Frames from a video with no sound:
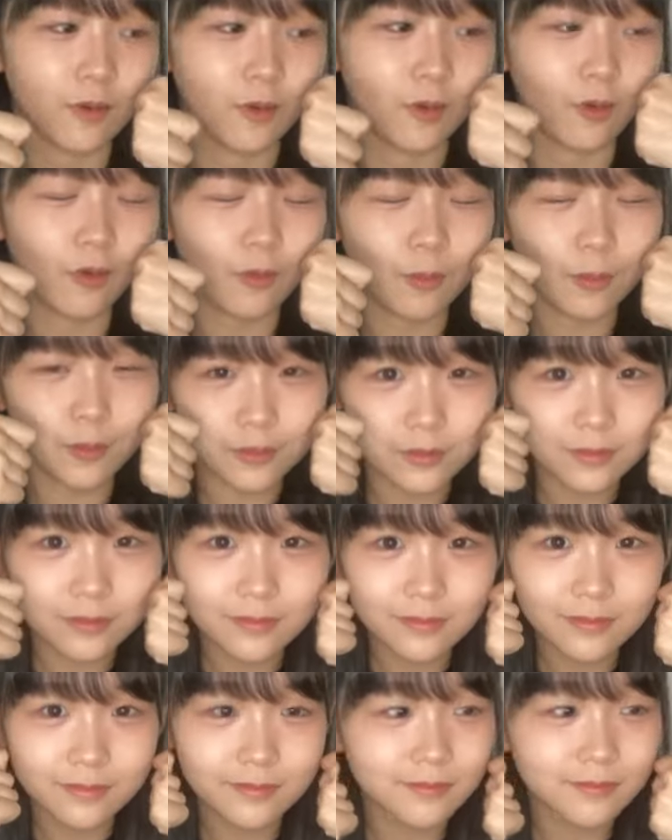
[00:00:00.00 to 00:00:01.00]
応募
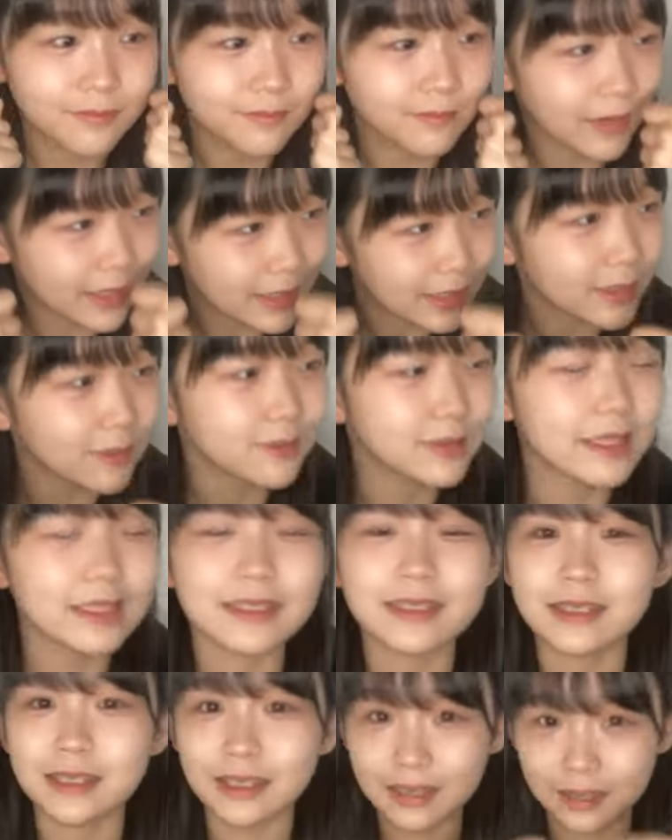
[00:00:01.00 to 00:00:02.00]
まだ受け
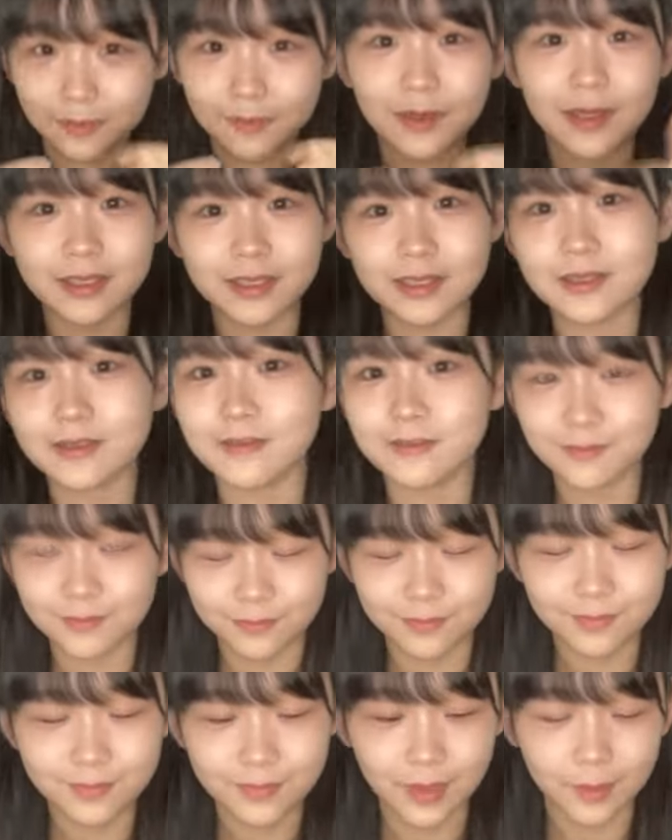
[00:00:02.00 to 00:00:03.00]
付けてます
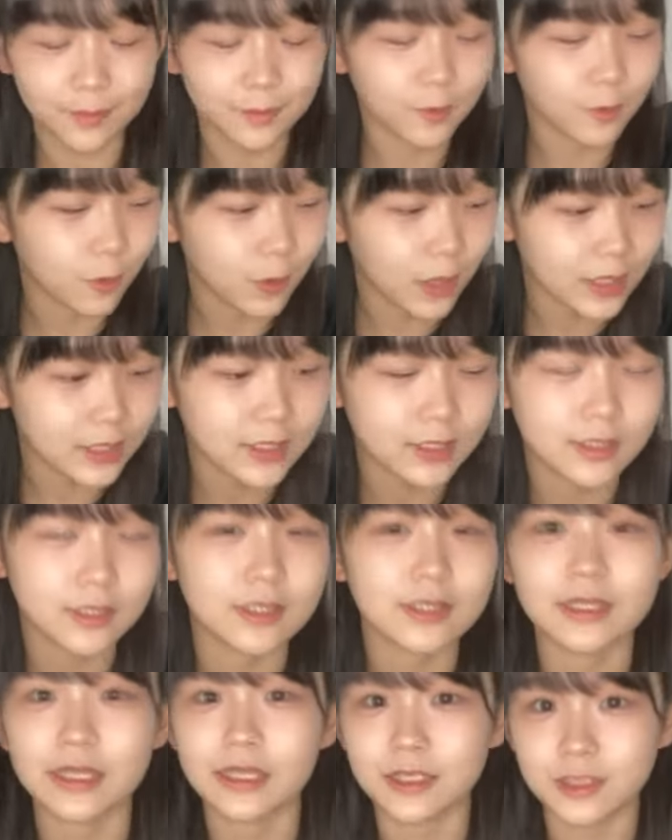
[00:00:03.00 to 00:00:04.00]
多分5月
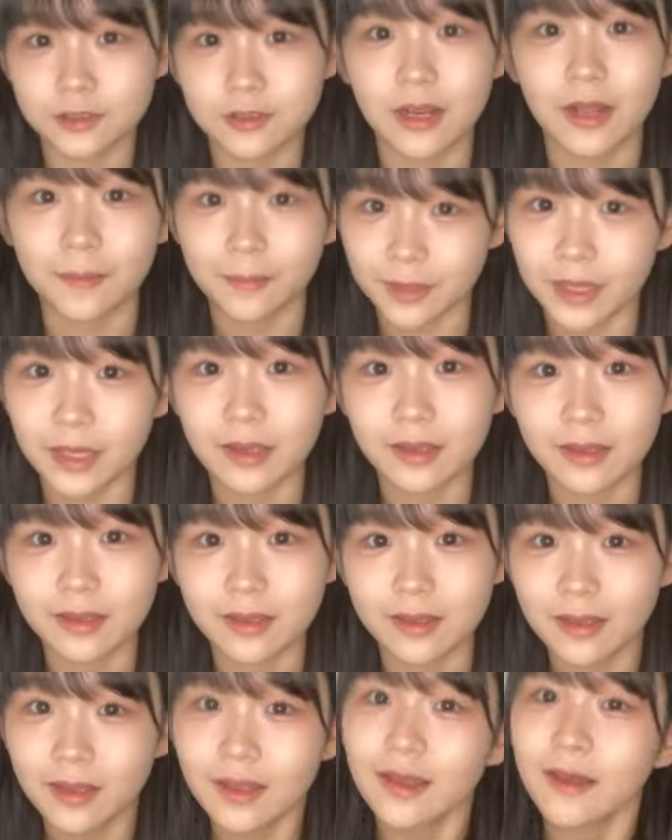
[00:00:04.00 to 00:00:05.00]
1日ぐらいまで
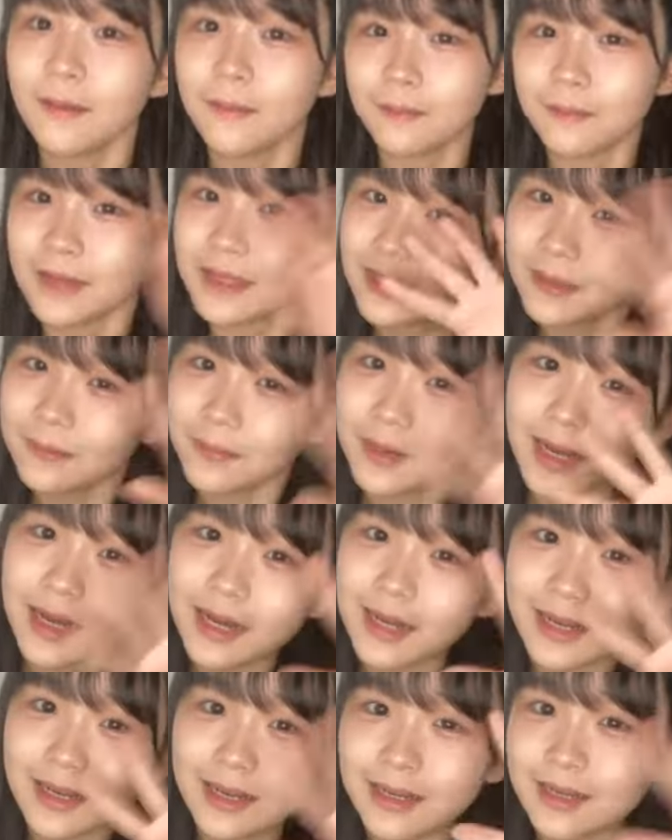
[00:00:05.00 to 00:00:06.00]
待って
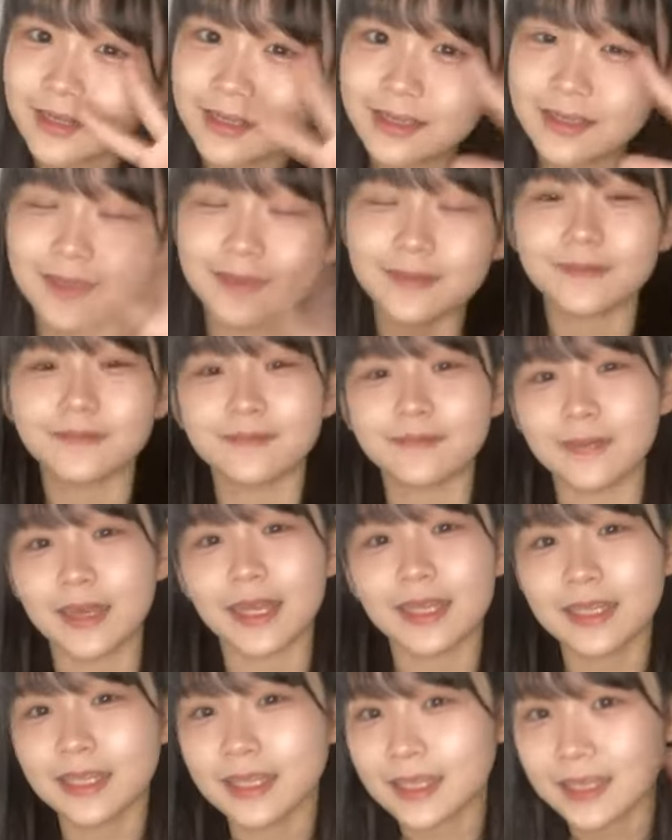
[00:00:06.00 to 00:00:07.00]
ます
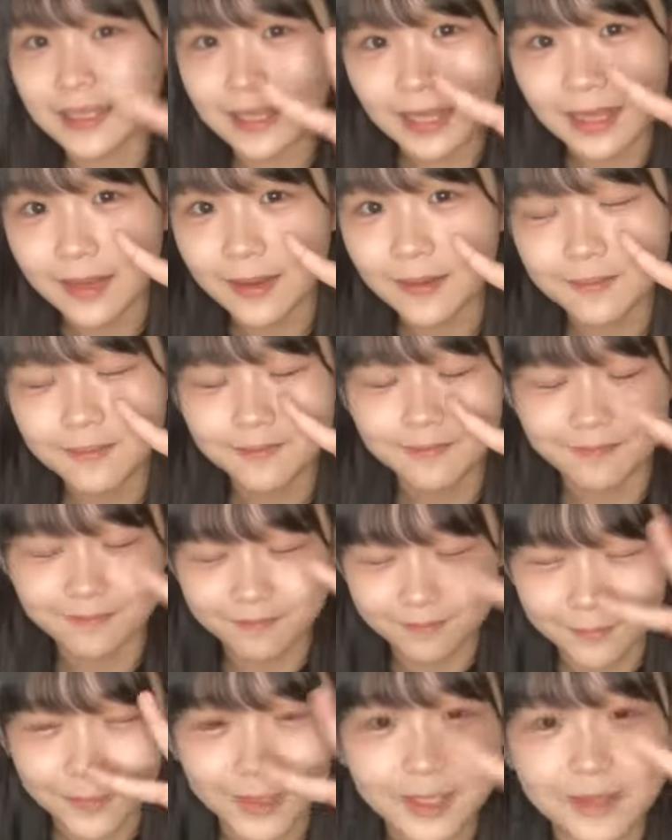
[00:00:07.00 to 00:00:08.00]
会いに来てね
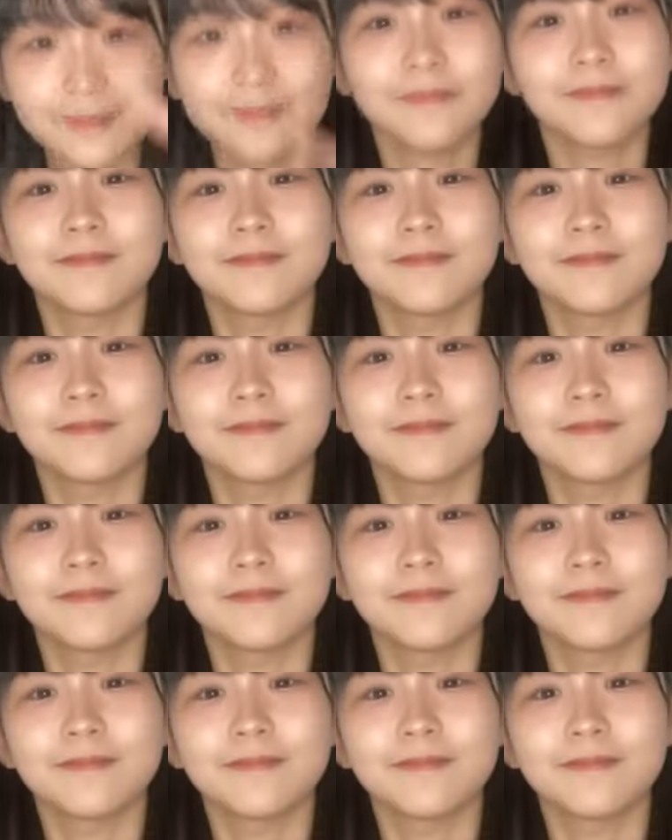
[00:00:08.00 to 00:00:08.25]
ブイ